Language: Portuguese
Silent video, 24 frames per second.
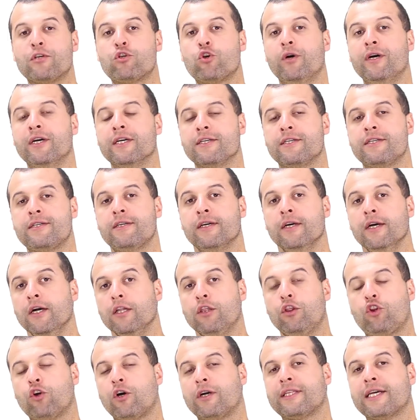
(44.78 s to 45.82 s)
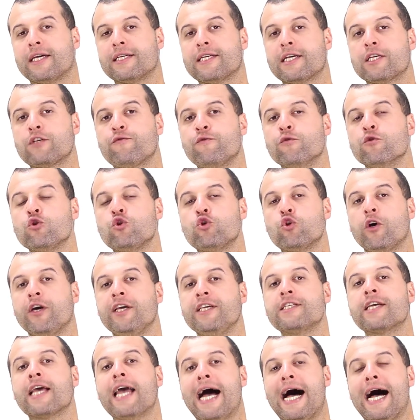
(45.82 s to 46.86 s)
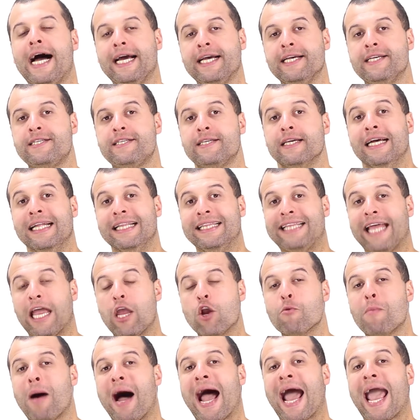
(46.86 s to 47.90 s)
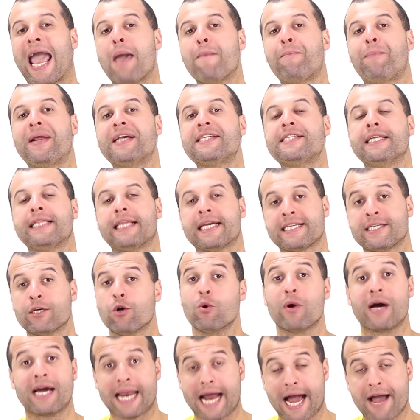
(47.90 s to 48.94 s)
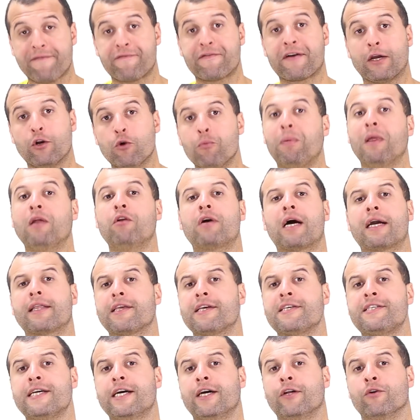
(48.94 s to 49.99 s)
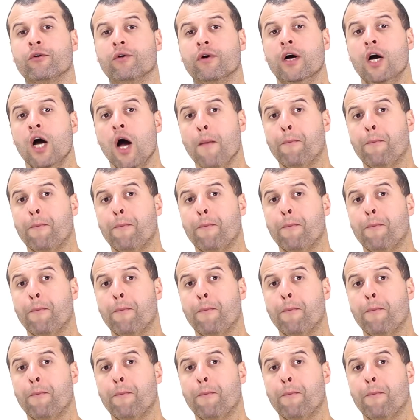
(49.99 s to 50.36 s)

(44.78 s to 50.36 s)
Pessoas, todas as funções reais têm uma representação gráfica no plano cartesiano.